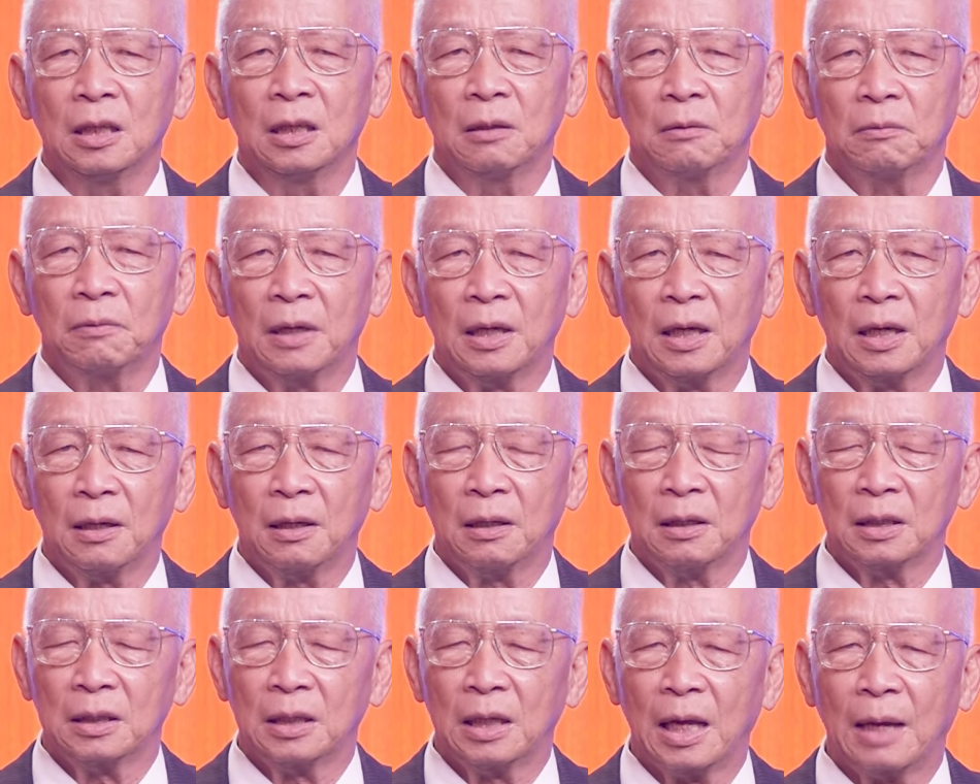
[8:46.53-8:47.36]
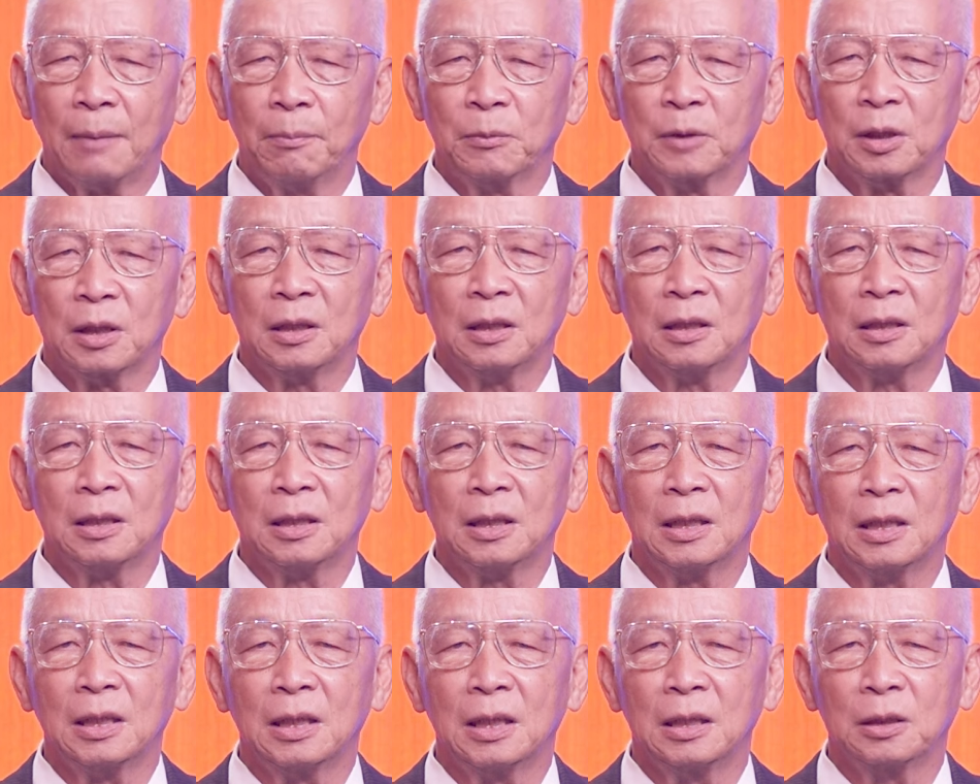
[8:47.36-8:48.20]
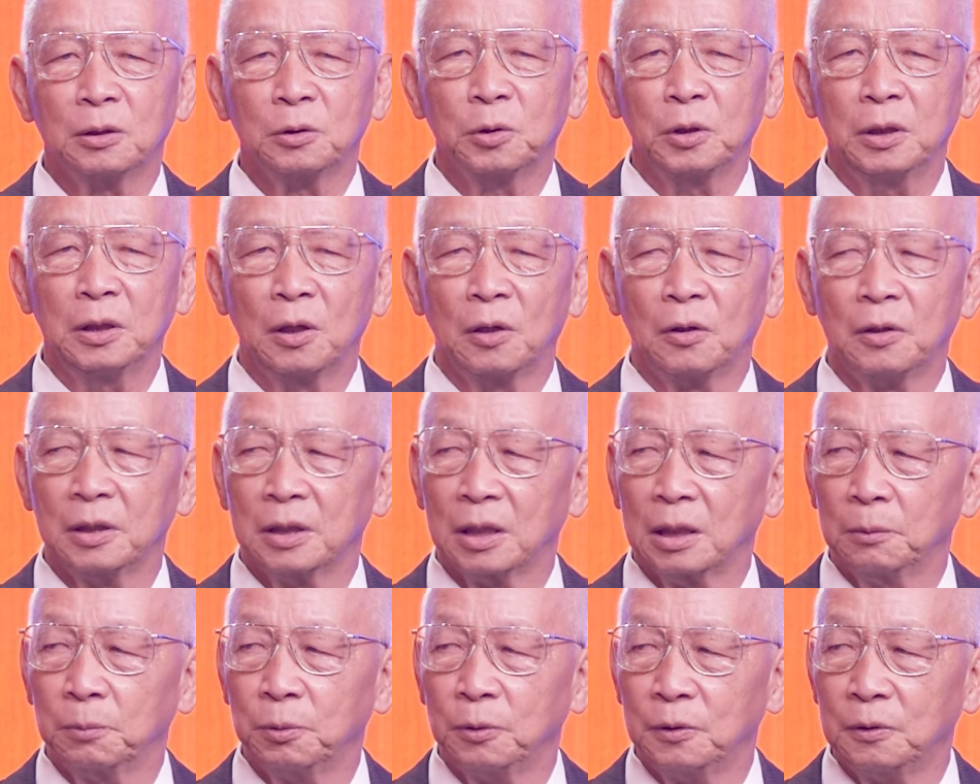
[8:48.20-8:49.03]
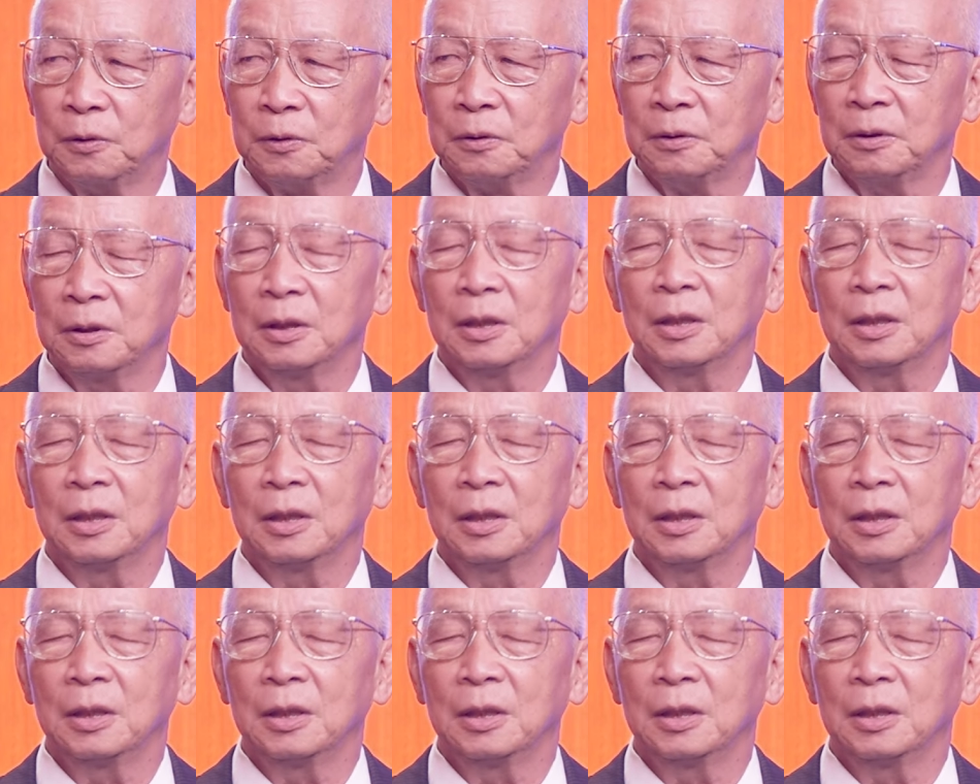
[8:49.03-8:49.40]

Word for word: và làm cho truy đồi thành phố